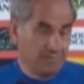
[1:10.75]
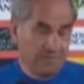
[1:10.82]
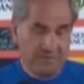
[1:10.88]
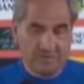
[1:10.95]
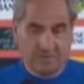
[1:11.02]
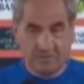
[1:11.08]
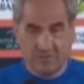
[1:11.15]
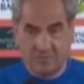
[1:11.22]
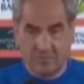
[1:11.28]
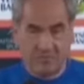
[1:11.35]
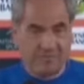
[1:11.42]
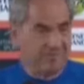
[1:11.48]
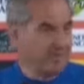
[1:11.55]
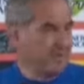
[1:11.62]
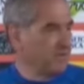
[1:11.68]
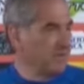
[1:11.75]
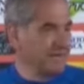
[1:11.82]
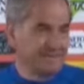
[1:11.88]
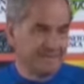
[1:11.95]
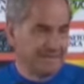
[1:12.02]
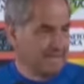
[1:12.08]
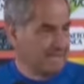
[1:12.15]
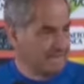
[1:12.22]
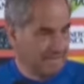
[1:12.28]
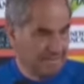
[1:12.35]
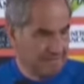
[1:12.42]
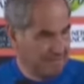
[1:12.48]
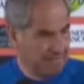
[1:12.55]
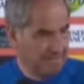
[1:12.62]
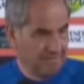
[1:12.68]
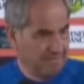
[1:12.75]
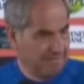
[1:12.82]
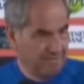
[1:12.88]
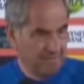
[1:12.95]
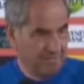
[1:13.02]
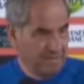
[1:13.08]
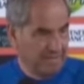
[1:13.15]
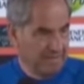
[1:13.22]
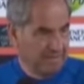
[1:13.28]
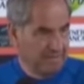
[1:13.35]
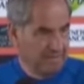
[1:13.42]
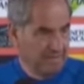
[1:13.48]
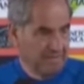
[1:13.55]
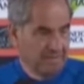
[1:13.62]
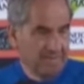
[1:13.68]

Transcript: ormai il giocatore è una piccola azienda individuale.